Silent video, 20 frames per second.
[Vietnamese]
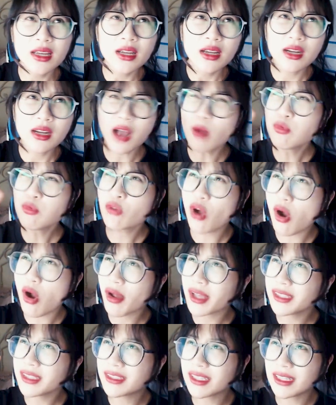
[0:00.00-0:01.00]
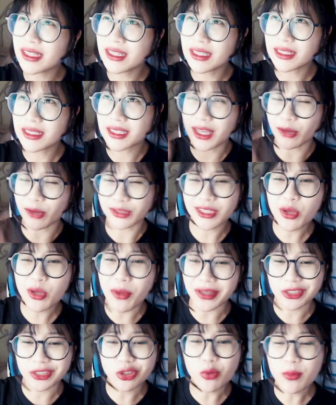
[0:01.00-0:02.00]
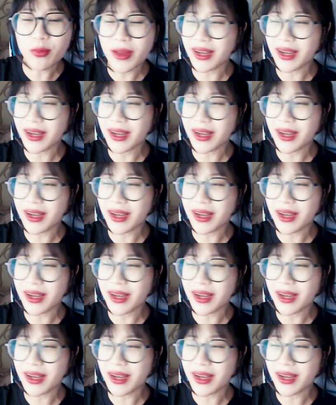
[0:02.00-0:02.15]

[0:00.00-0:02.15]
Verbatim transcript: Không có cái gì kiểu sinh hoạt chung hết